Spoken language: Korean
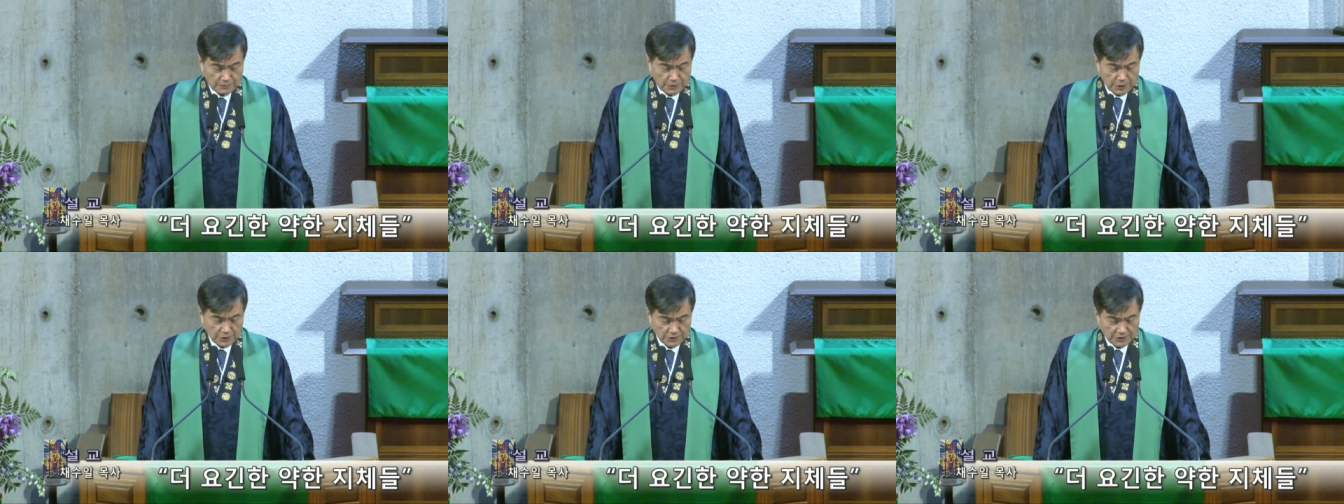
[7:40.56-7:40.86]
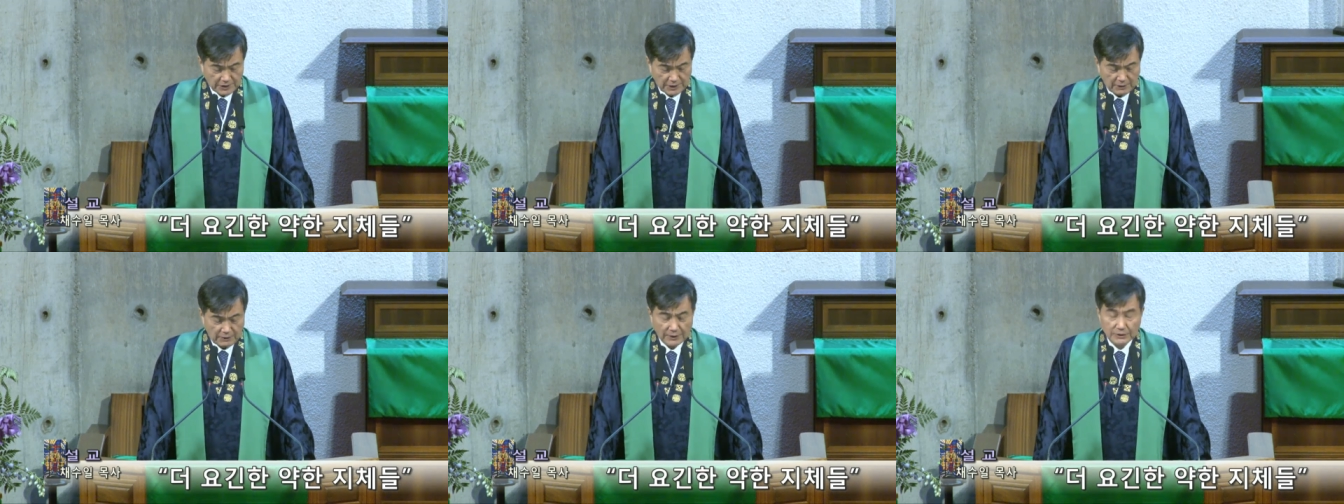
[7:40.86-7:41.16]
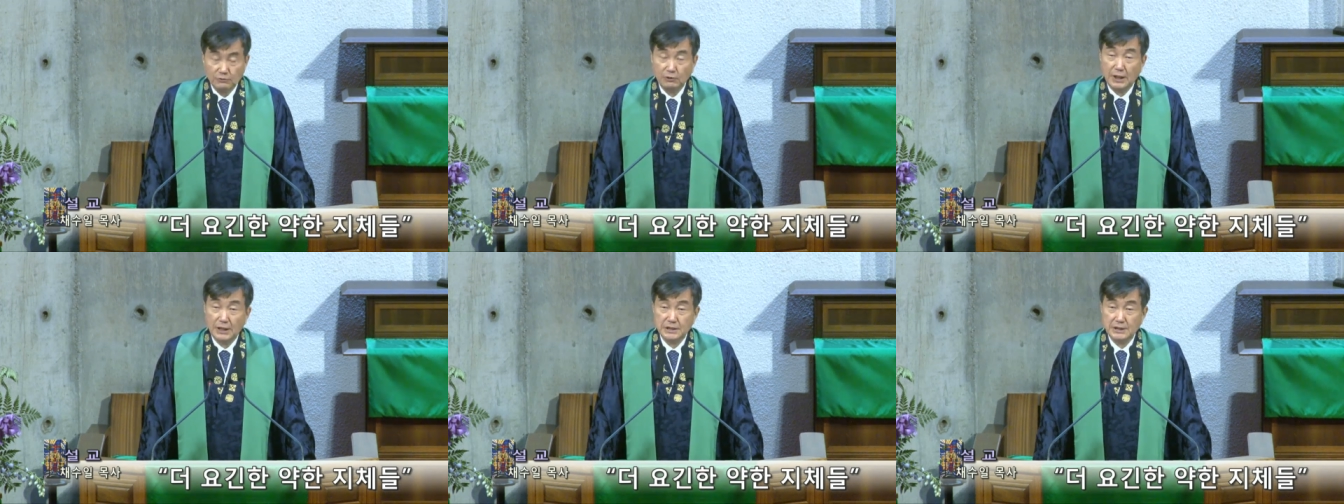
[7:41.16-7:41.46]

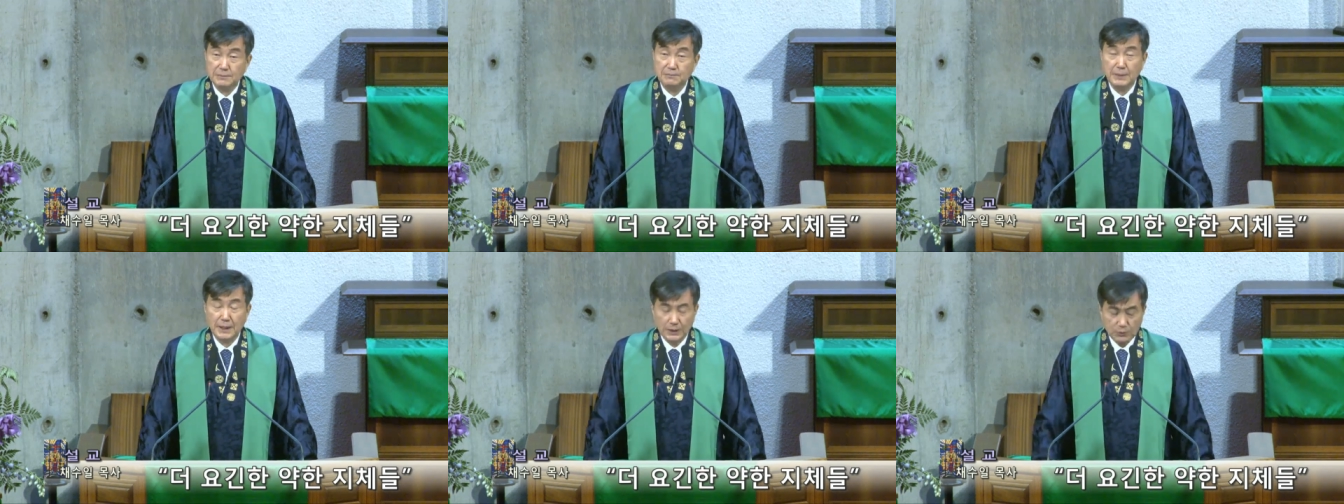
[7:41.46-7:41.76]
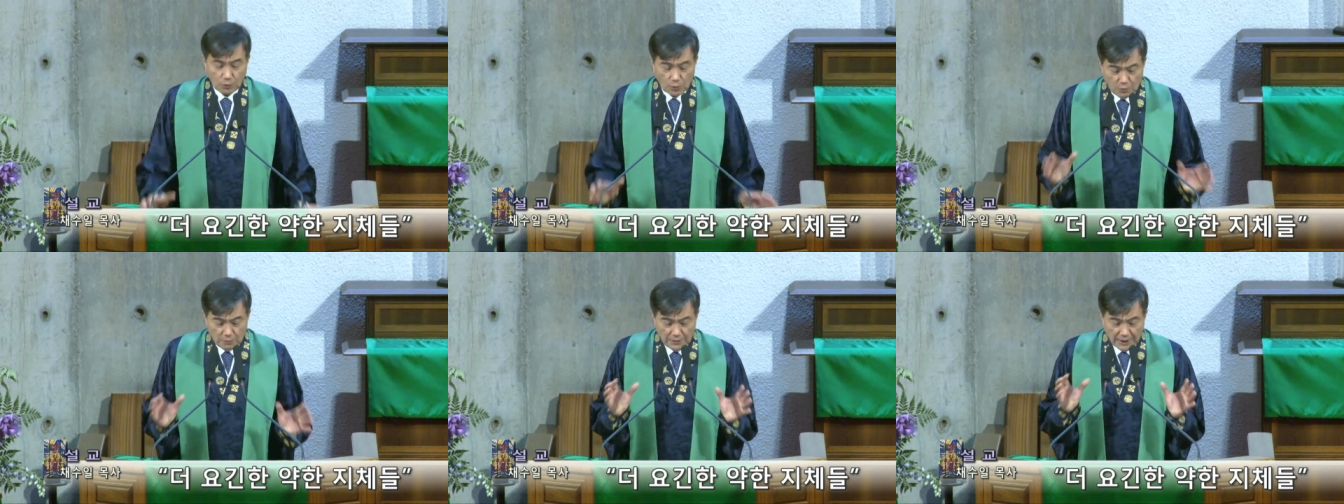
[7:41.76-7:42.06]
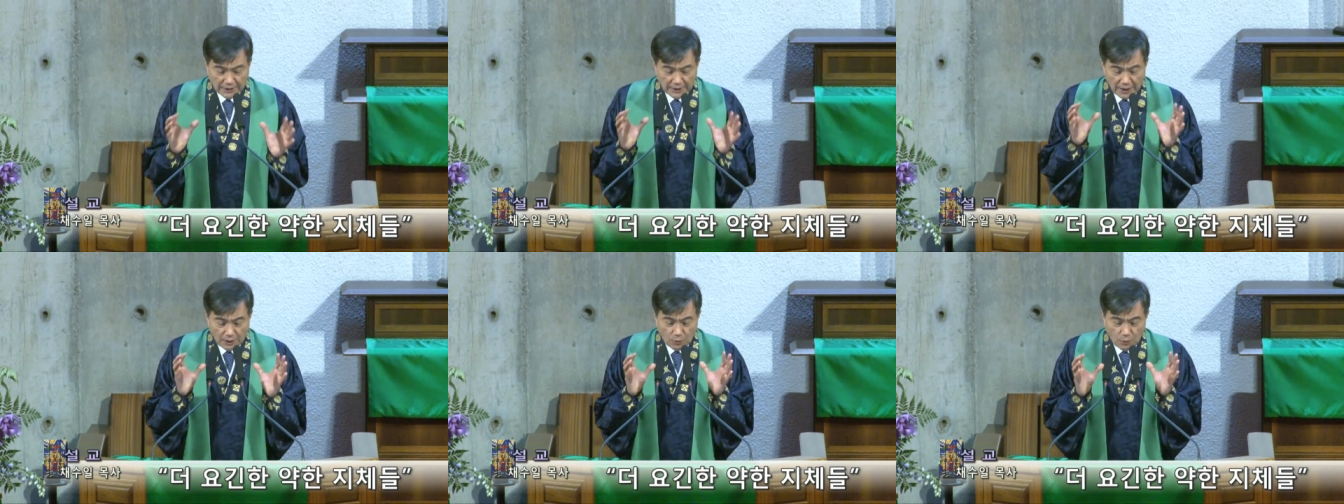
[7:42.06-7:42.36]
경제관과 지파
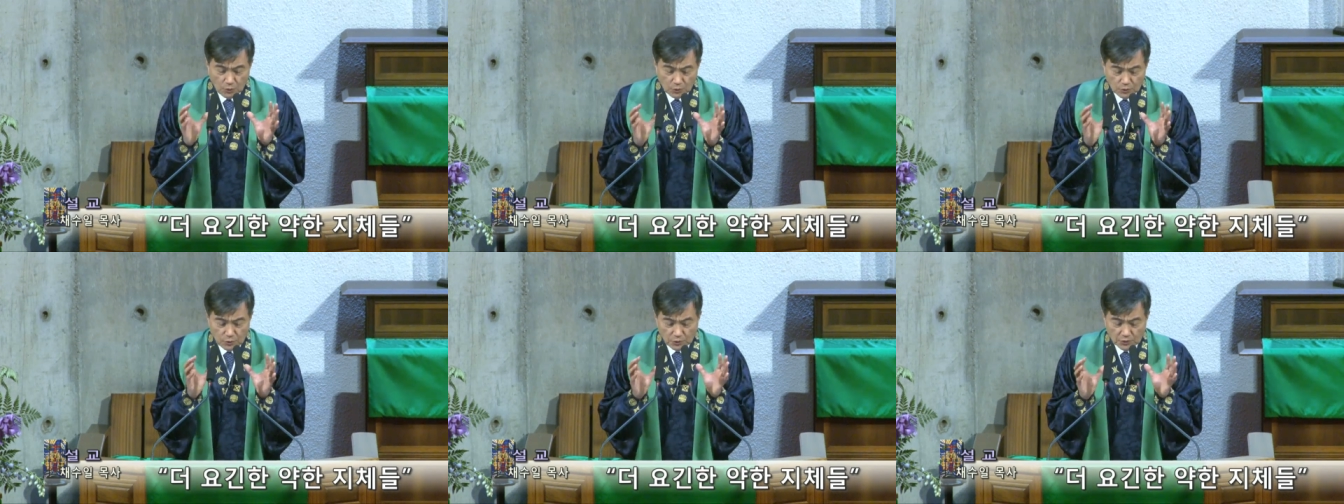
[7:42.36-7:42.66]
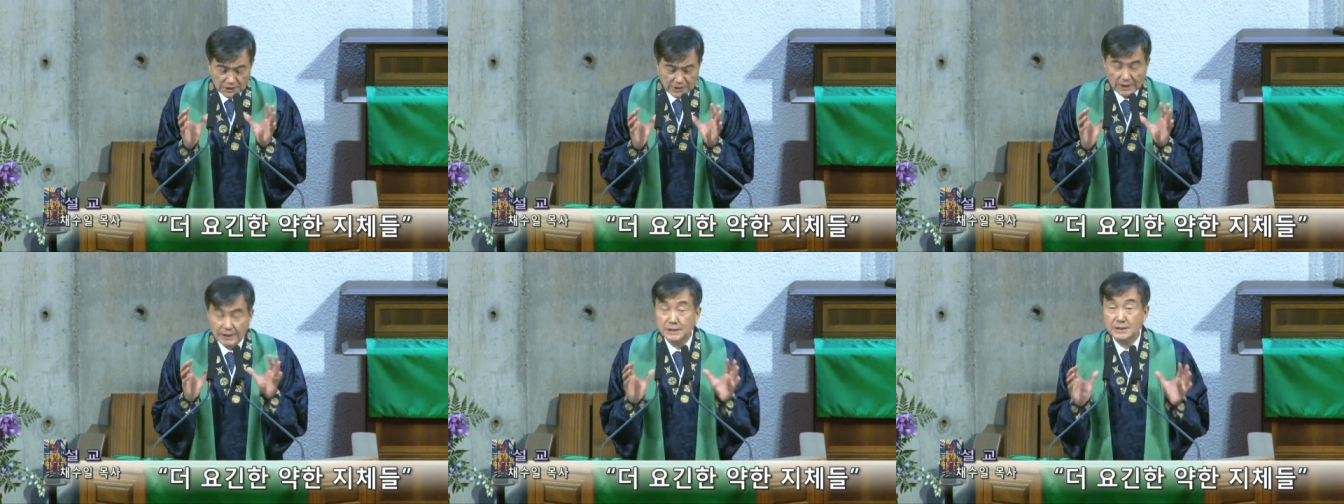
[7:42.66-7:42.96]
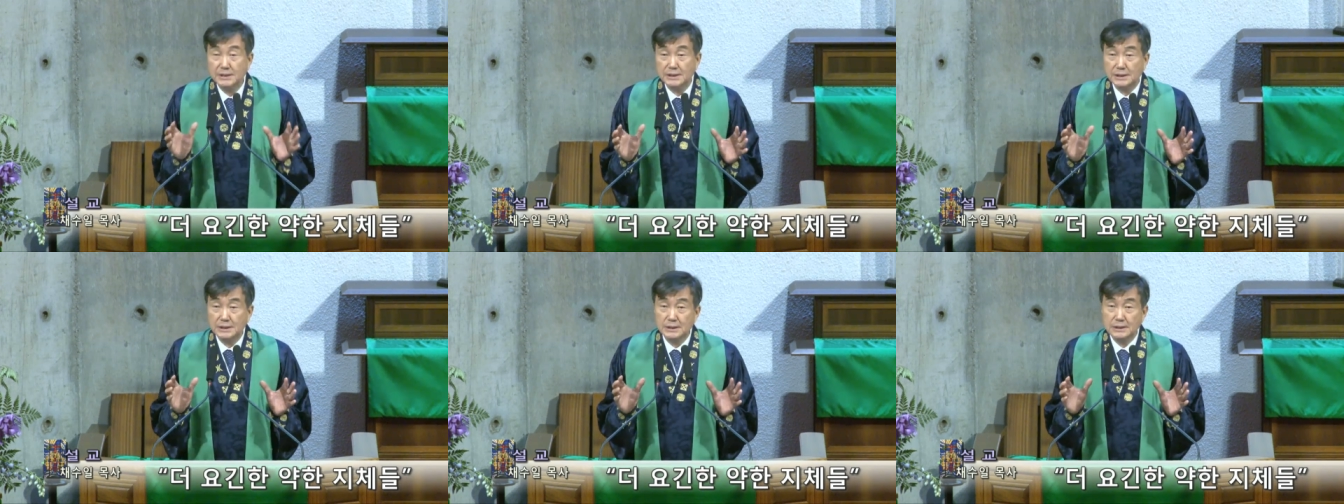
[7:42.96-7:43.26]
동맹의 공동체
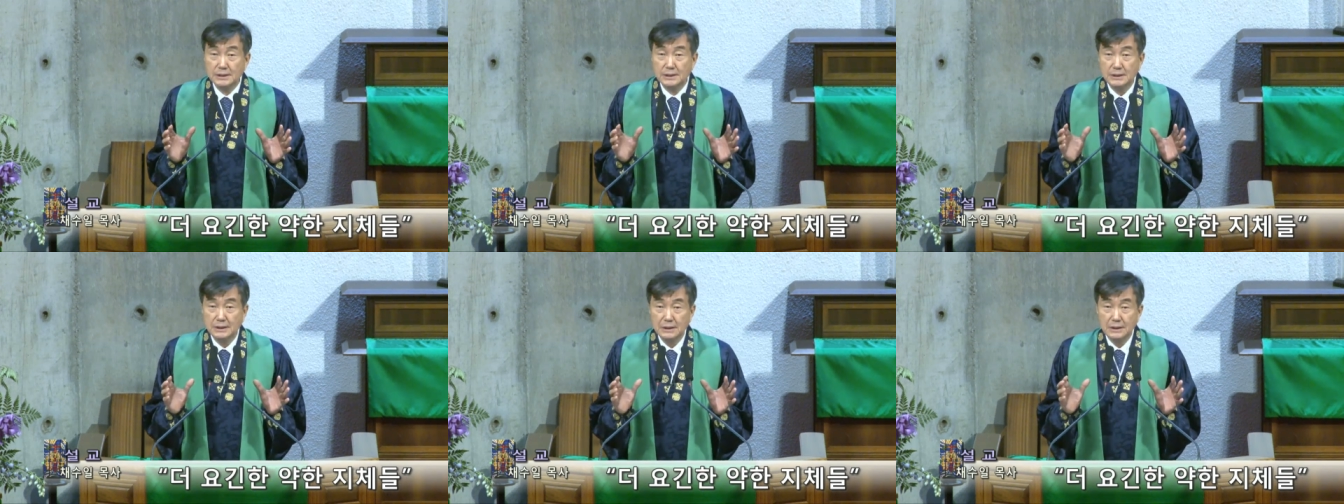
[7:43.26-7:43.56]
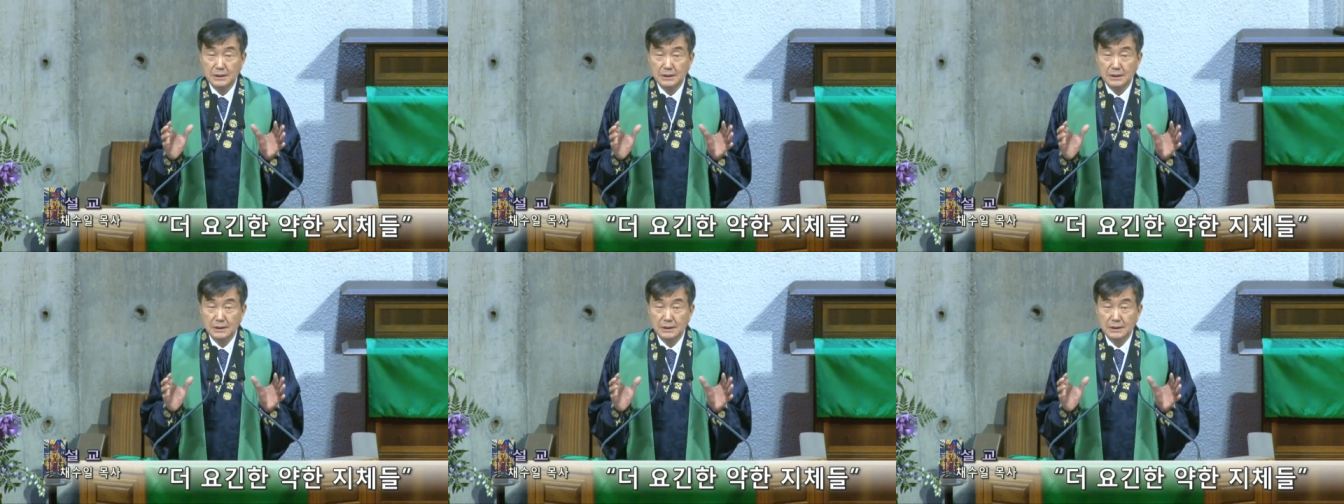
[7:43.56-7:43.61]
의식은